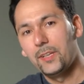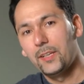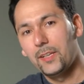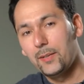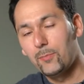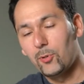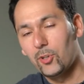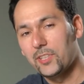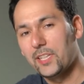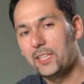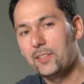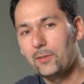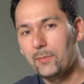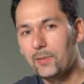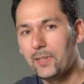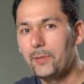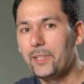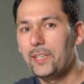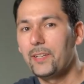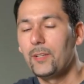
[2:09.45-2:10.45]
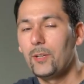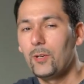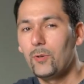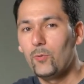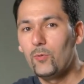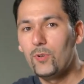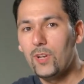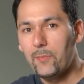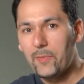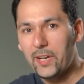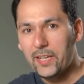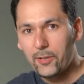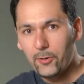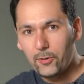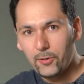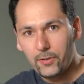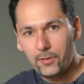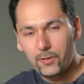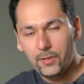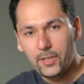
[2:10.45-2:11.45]
y por lo tanto va a haber una
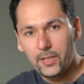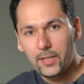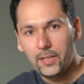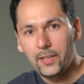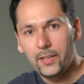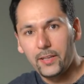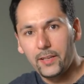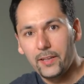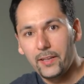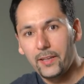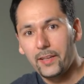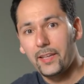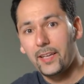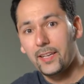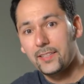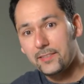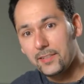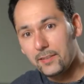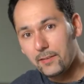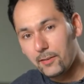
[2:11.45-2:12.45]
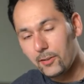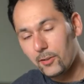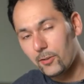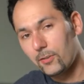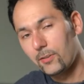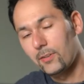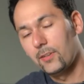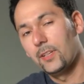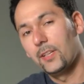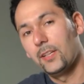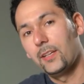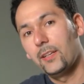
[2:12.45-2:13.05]
mayor eh, extinción